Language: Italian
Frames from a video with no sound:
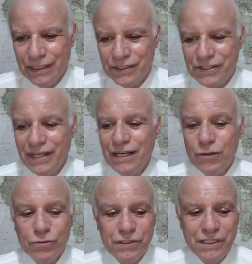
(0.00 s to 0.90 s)
se ne
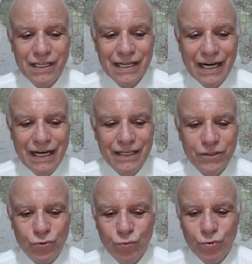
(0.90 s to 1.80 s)
consiglia la
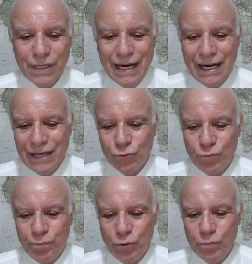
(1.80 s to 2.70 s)
lettura ad
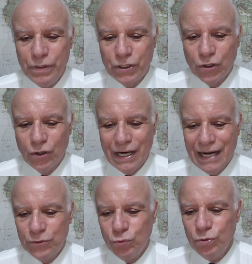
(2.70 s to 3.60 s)
un pubblico
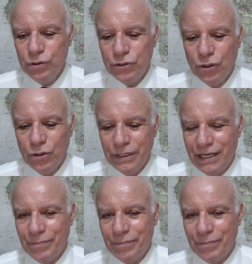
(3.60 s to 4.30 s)
adulto e